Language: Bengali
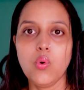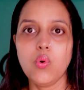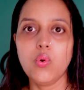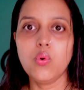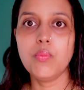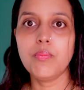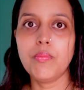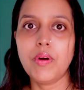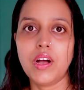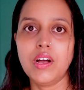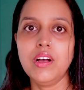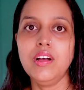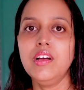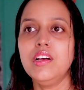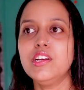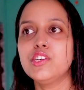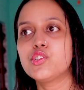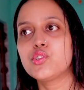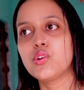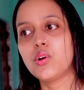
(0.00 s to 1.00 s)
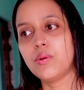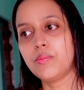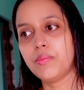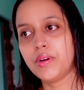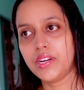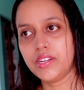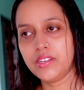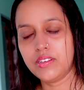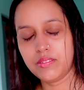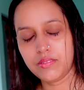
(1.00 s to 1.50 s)
ও মা সব
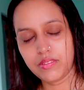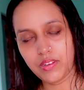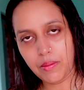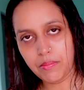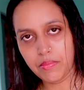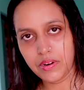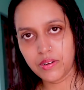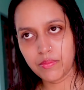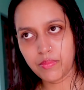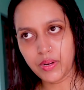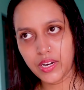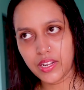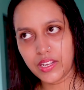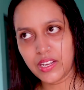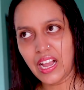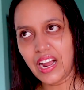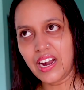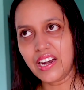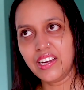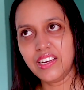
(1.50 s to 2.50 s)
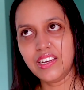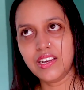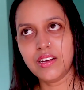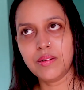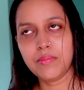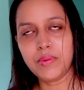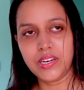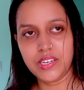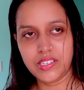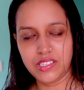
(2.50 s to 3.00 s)
মানে আমার মানে কারিটা
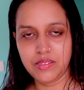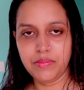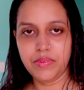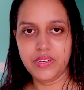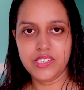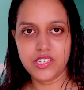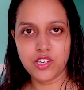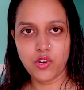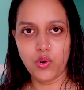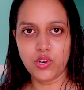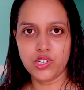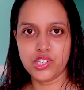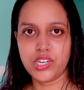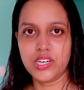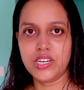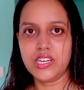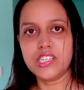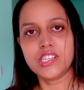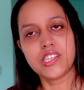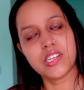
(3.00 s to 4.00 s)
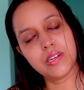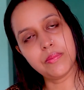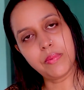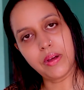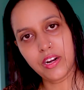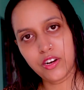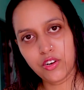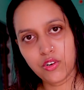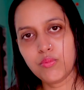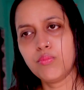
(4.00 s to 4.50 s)
মানে ডিমের যে কষাটা সেটা
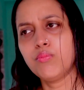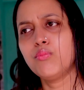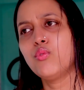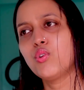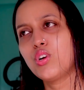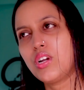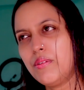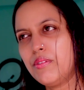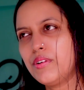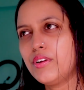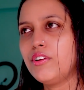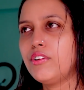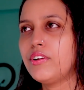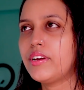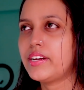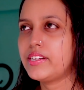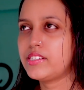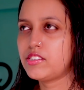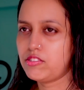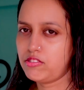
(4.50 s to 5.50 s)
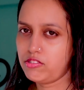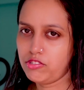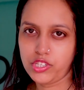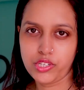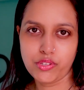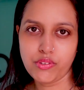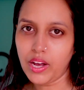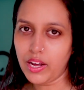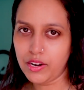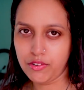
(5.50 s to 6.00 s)
বানানো মোটামুটি হয়ে গেছে কিন্তু
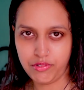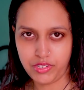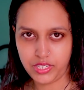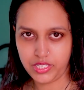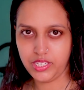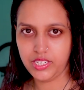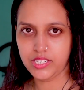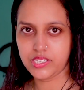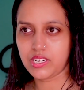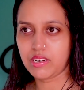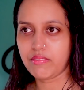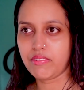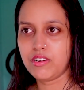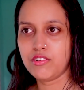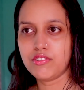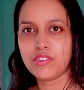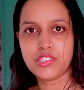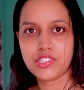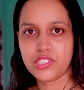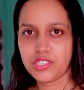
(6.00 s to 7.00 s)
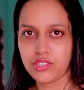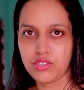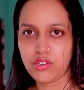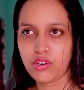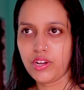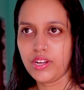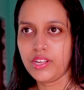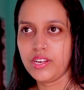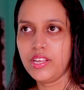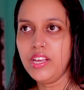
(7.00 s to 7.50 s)
যেহেতু আলুটা দিয়েছিলাম আলুটা সিদ্ধ
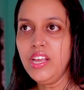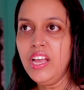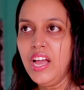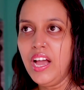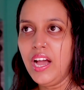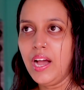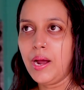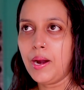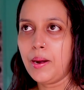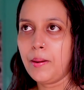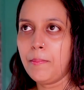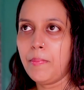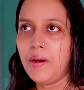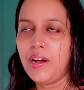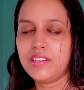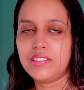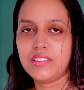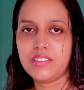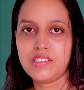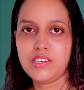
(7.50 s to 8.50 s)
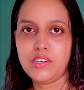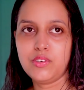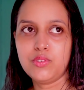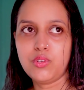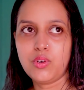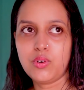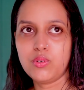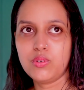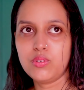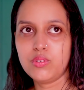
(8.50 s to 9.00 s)
হয়নি আর ভাতটা
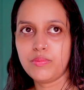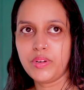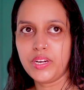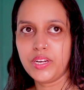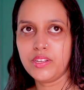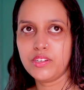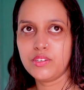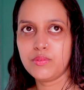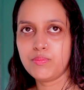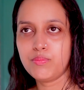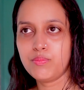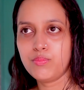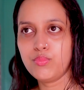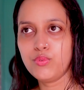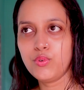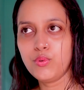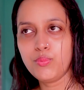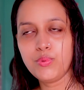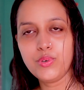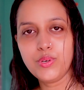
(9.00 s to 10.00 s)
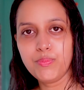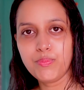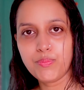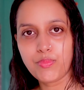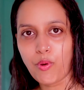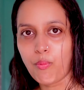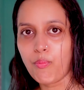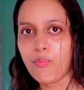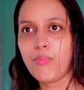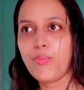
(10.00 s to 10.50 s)
তখন মানে পুরোপুরি
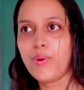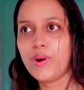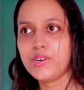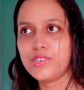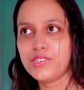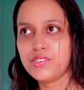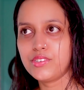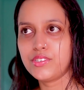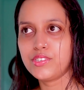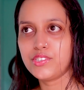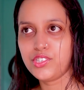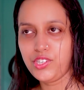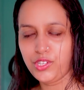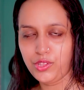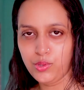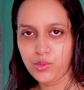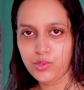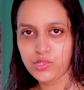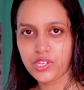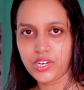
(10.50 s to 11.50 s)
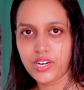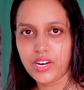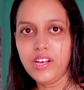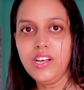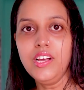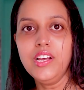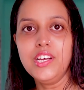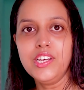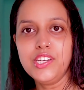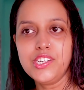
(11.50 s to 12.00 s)
প্রপার সিদ্ধ যেটা
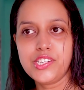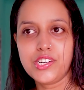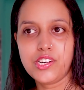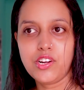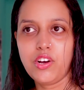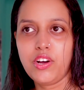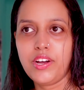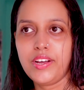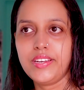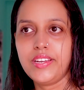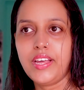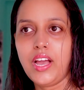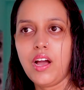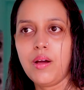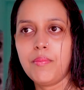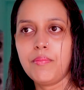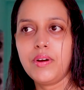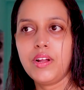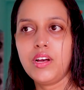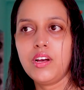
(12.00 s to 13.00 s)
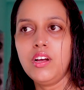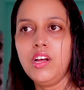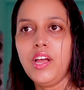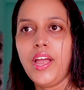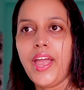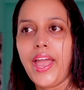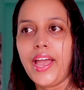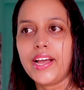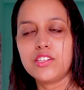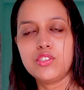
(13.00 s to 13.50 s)
সেটা হয়নি আমরা
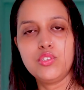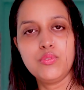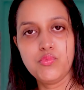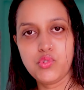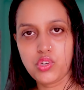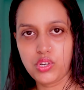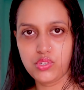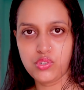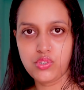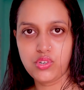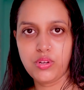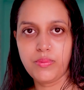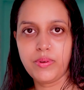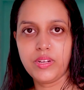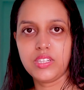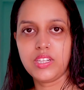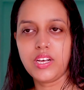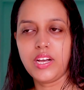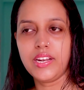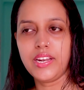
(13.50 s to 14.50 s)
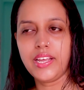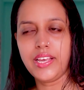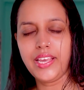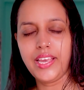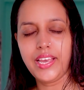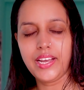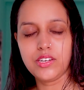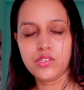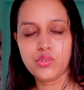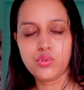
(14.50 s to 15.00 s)
একদম ঝরঝরে ভাত খাই না
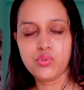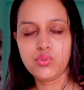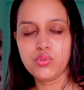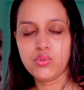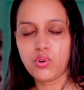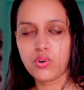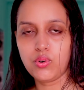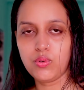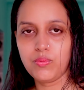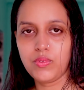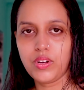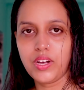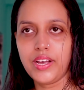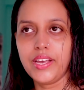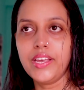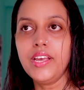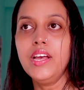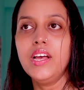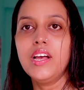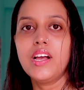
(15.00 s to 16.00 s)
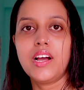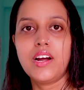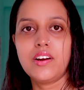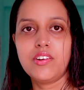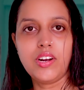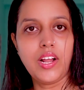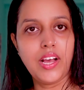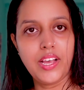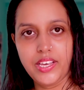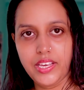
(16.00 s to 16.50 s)
একটু নরম খাই
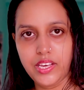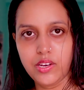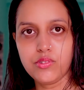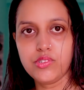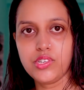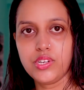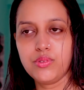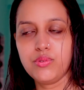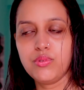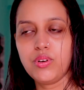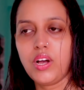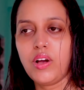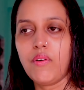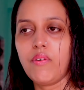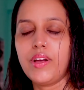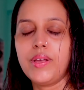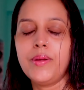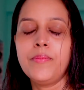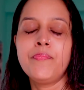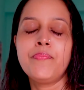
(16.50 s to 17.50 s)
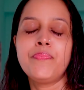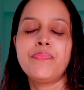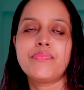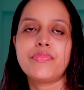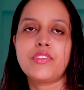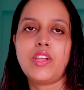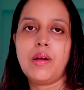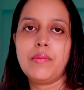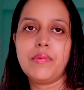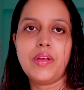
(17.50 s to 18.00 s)
কারণ আইকেও যেহেতু খাওয়াই
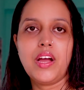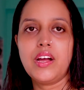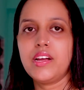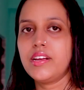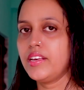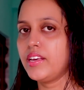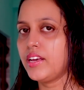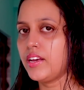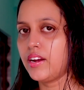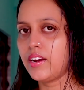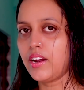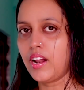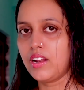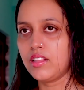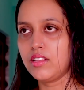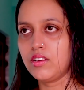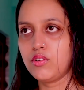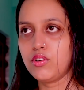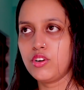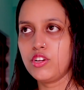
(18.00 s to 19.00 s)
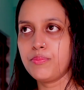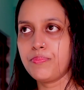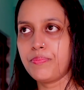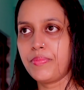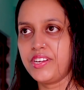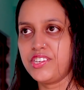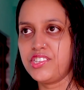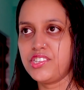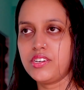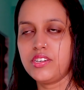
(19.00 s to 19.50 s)
তো আমি আইকে আর আলাদা করে
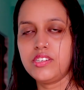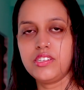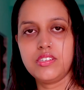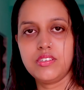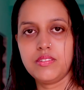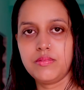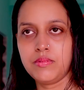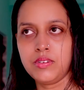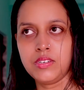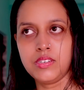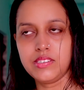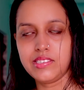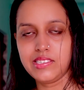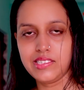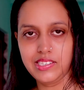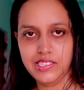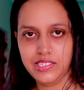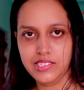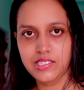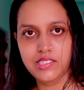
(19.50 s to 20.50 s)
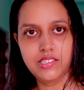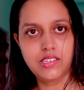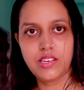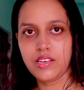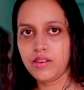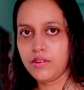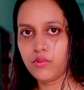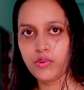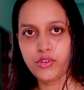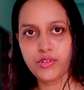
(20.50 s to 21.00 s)
প্রেশারে সিটি
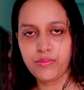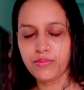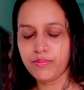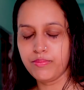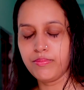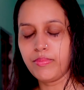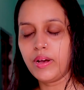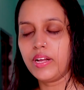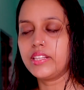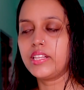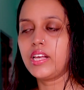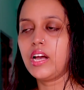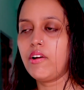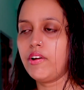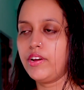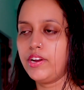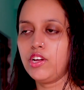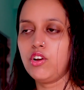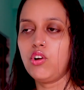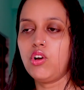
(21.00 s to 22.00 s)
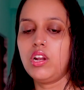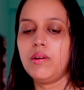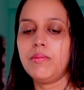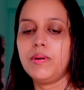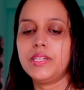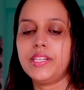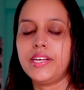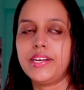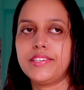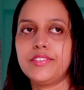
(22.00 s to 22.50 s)
দিয়ে ওই ভাত খাওয়াই না গলা
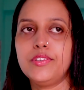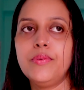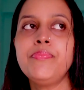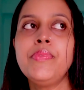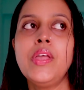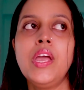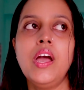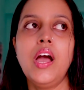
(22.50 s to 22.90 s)
ভাত একদম